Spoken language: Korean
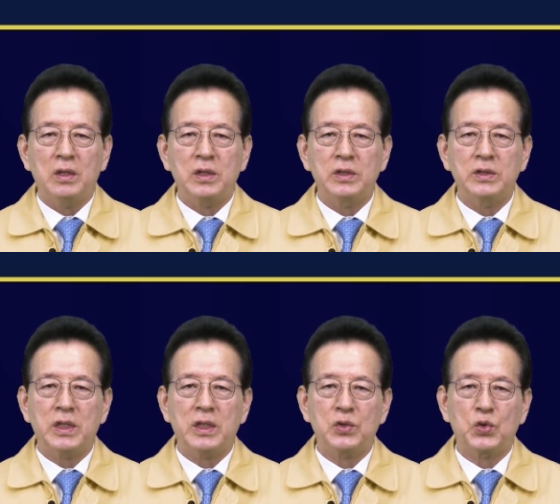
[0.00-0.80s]

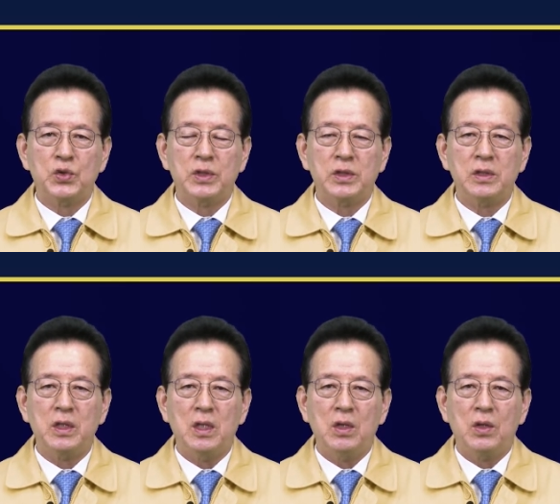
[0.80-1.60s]
현재
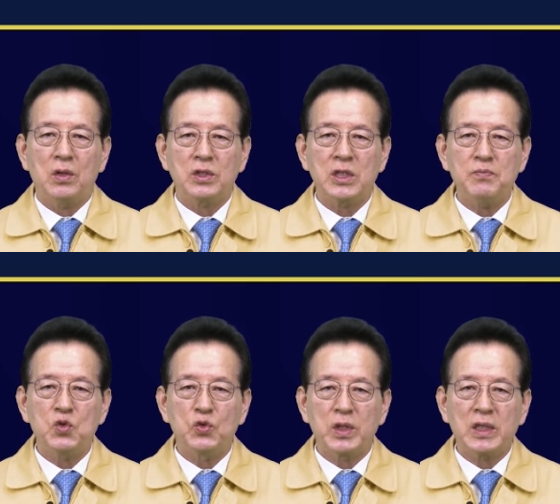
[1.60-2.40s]
조치를
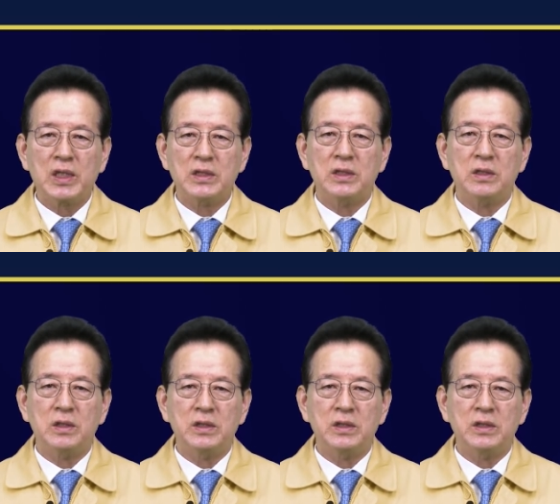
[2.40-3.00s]
16일까지